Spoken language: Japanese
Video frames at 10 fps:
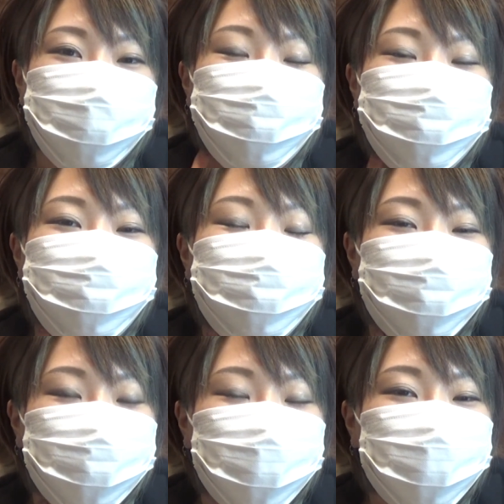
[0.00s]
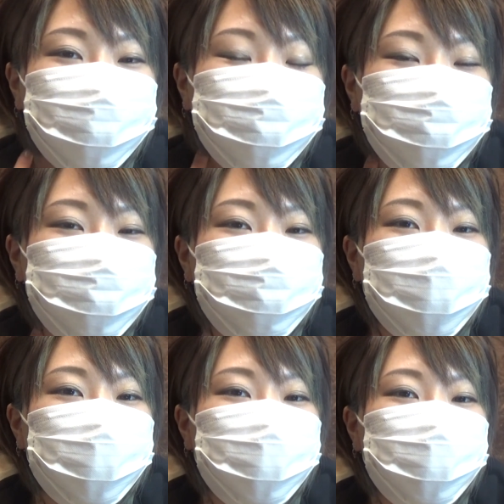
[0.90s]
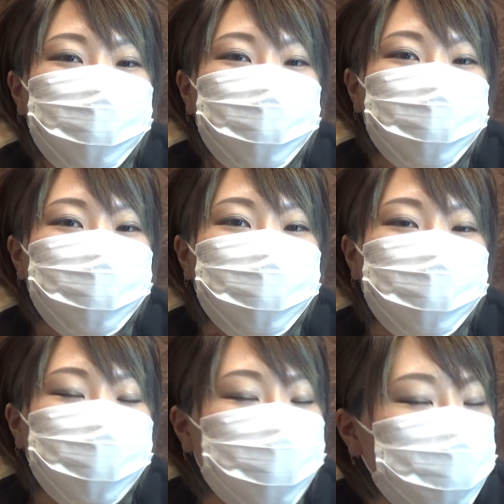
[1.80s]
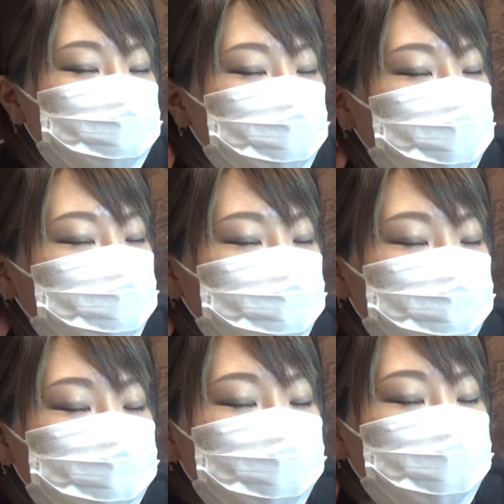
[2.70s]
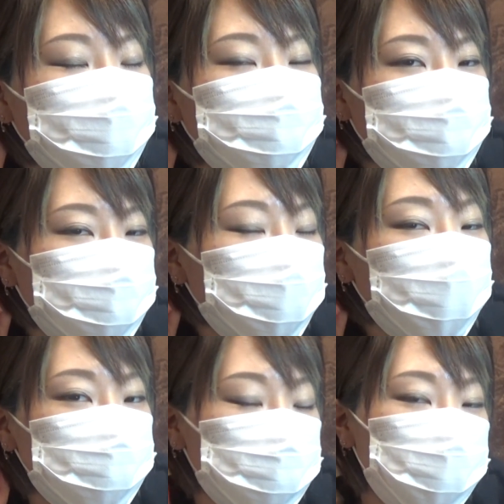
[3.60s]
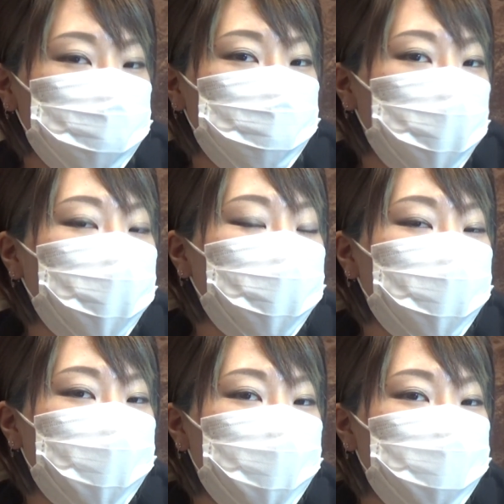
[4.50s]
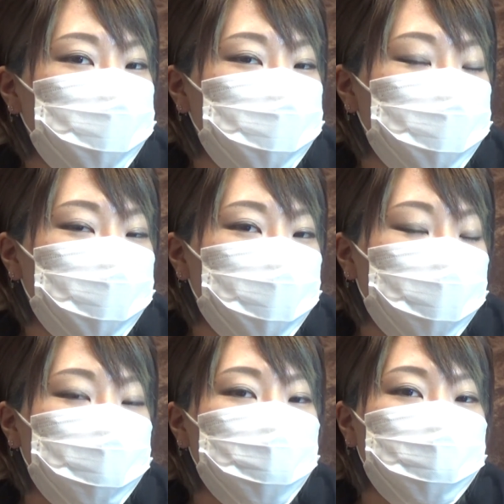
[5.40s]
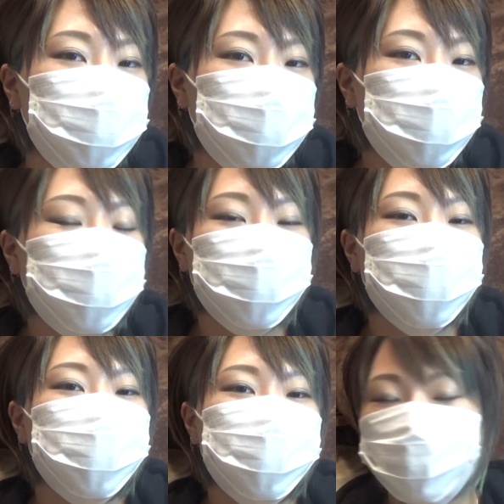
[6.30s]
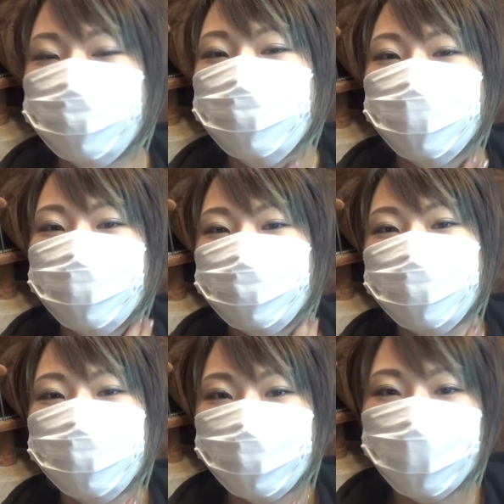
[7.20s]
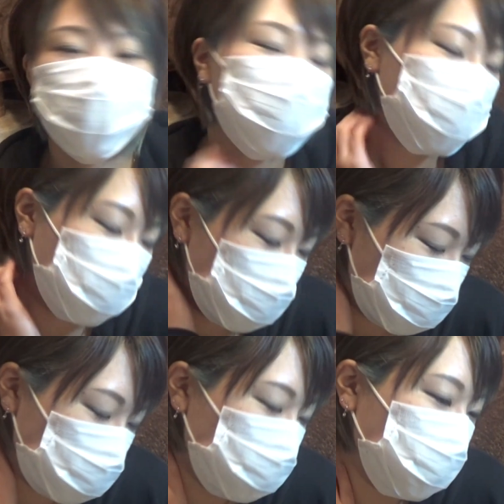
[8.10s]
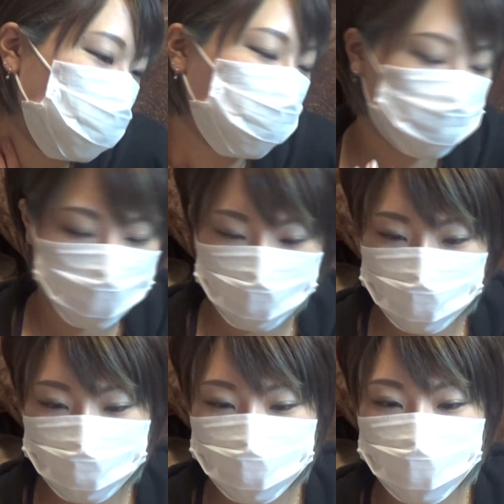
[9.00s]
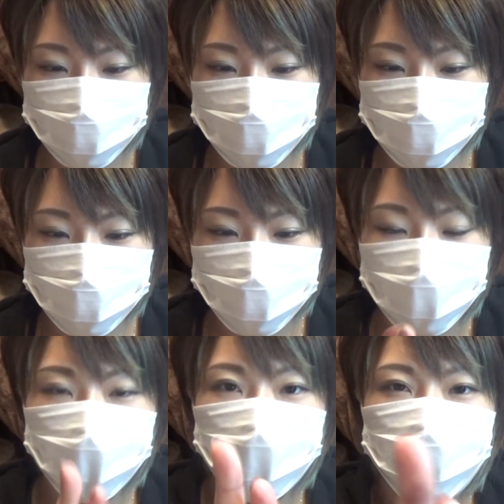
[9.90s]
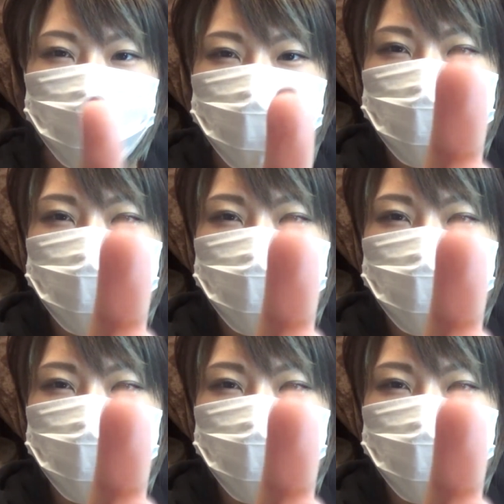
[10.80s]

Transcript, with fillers: ていうんですかねその染め粉多分おそらく頭皮についた染め粉がポロポロここら辺についてるんですよねでこうやって触ると結構指先にこう